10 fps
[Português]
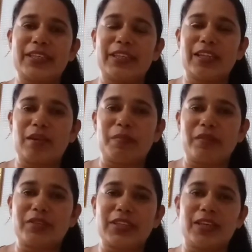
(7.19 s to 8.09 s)
ensinando
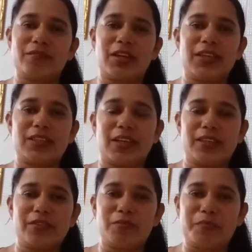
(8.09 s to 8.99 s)
para vocês uma
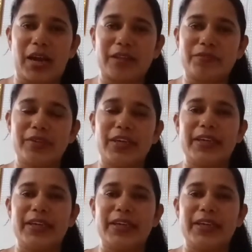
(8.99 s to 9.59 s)
receita de um prato